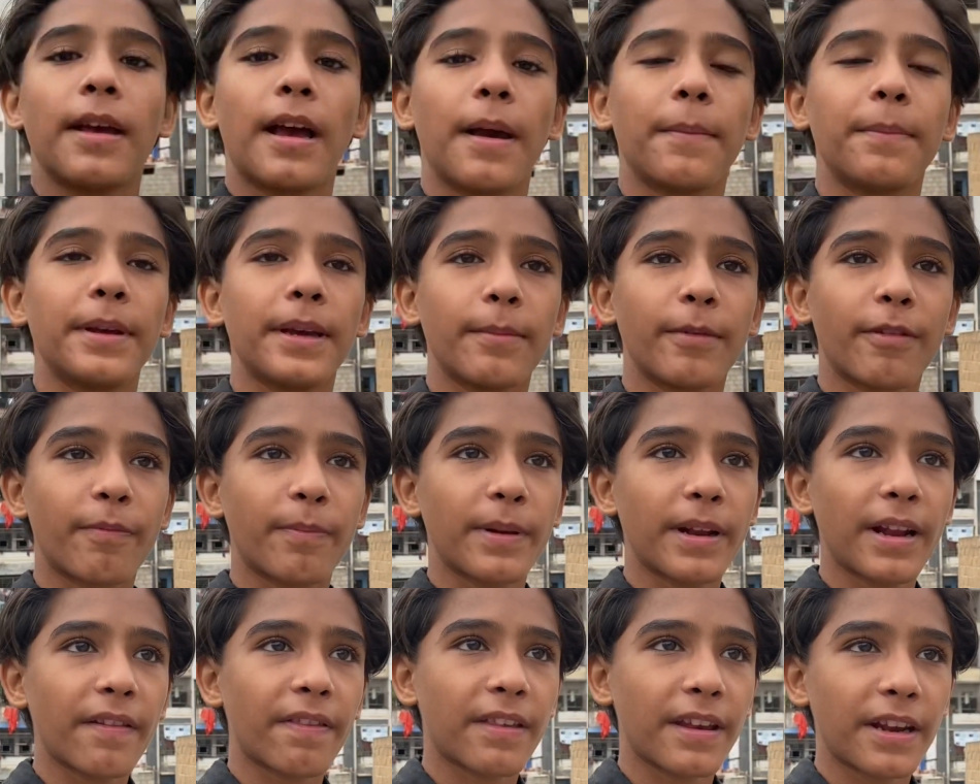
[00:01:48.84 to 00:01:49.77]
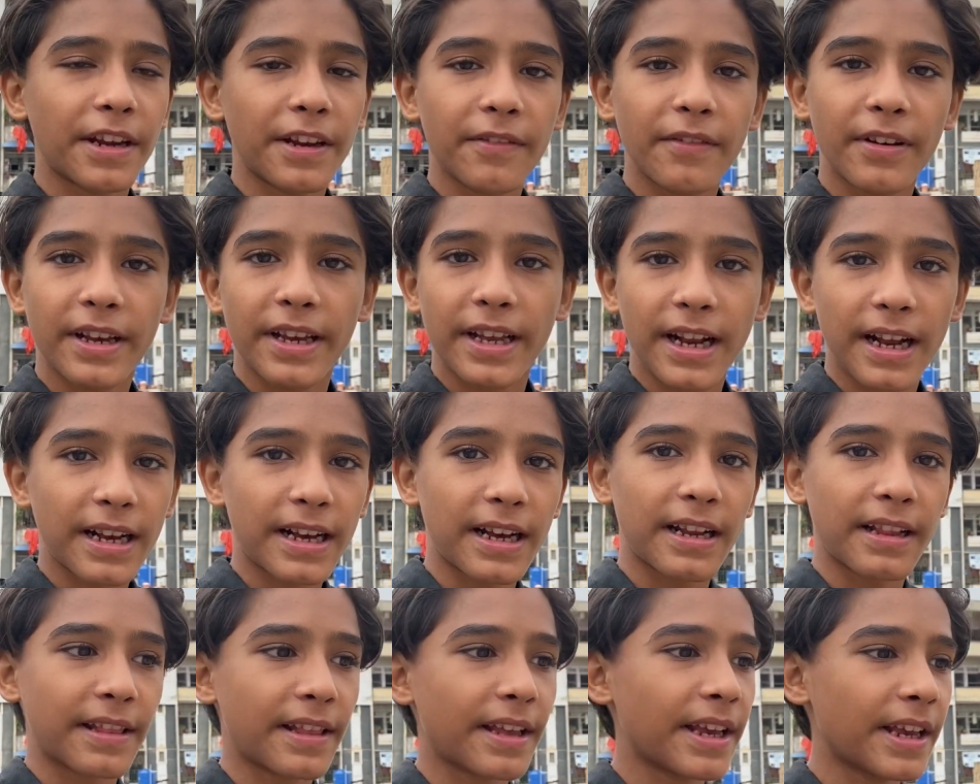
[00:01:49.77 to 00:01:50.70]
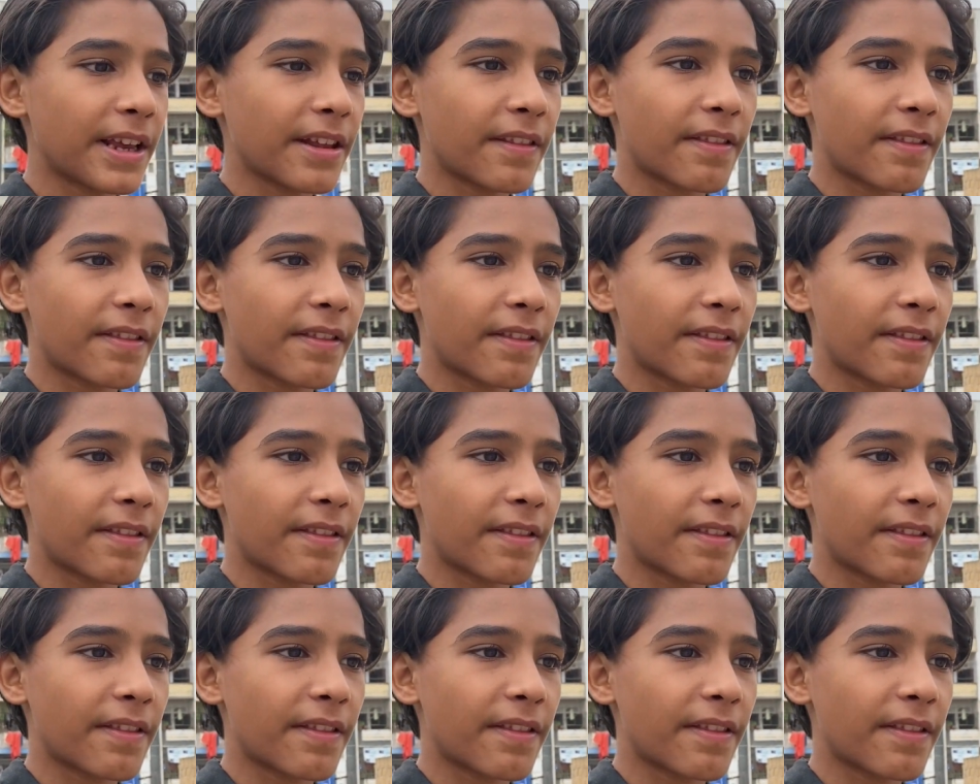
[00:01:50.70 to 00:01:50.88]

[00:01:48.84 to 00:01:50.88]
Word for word: अभी हम इस पर ना सेटिंग वगैरह करते हैं ये